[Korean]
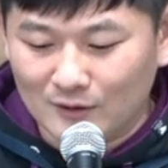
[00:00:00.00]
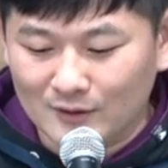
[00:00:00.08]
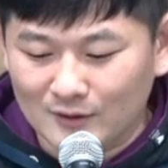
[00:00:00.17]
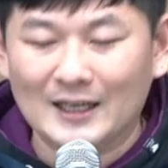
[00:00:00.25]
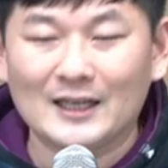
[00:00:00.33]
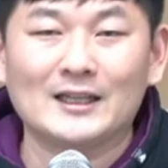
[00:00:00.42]

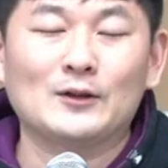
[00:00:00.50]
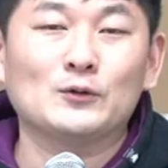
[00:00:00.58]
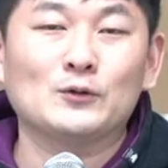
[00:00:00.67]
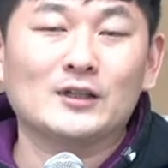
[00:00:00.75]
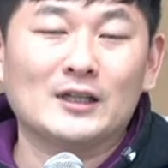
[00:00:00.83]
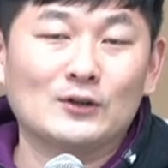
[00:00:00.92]
나라의
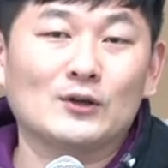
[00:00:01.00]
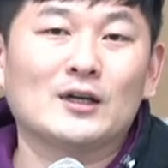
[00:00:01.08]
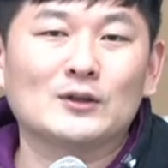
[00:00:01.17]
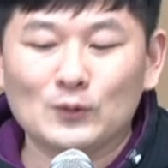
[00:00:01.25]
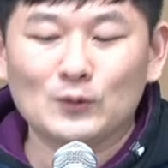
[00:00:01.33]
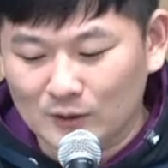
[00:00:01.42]
대통령이
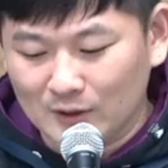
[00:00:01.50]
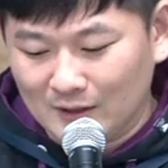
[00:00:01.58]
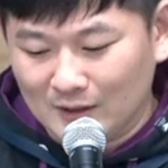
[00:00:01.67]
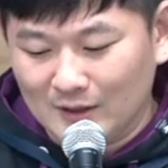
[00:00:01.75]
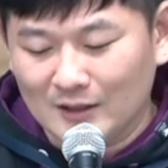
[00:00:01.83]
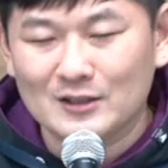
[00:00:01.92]
되더라도
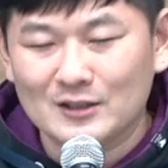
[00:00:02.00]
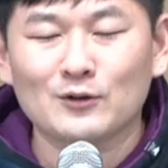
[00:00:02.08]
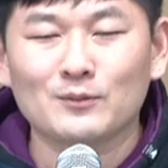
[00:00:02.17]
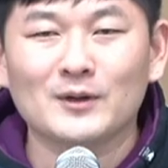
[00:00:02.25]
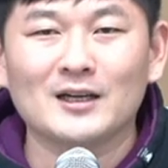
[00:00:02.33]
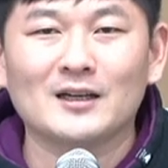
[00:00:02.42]

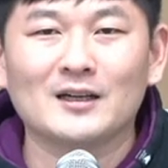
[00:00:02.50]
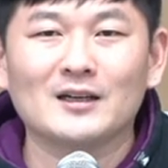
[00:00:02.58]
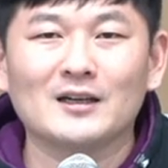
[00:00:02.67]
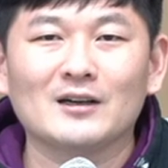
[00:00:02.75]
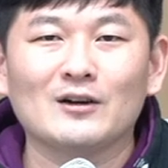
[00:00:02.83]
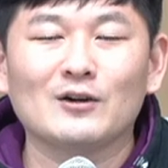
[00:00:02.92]
정말
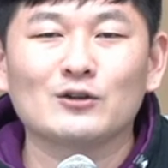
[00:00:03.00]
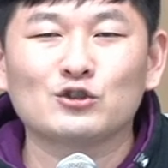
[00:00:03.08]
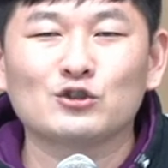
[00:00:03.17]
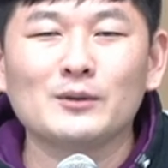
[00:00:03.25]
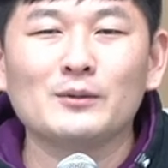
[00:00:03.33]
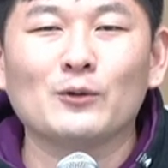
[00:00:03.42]
어,
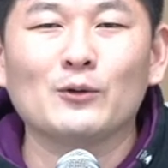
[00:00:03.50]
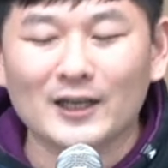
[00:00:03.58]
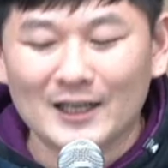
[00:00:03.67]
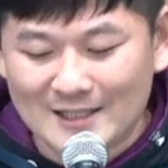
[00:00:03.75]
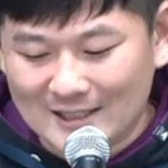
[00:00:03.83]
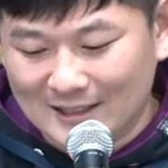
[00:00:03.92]
주님이
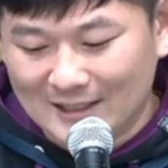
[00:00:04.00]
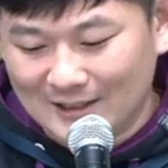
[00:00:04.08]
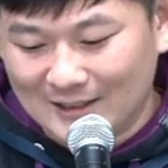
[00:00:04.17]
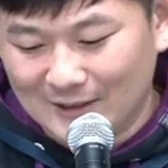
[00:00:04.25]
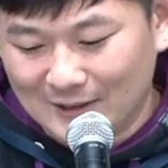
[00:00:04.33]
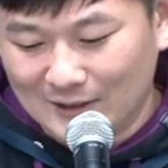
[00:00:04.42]
원하시는
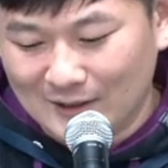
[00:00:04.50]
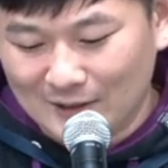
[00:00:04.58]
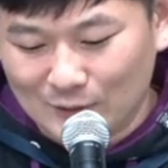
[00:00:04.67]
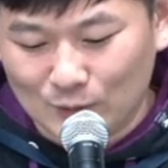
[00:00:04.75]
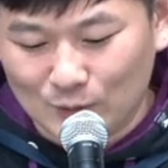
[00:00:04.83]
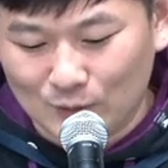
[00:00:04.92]

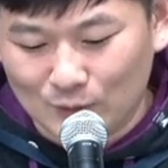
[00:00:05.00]
또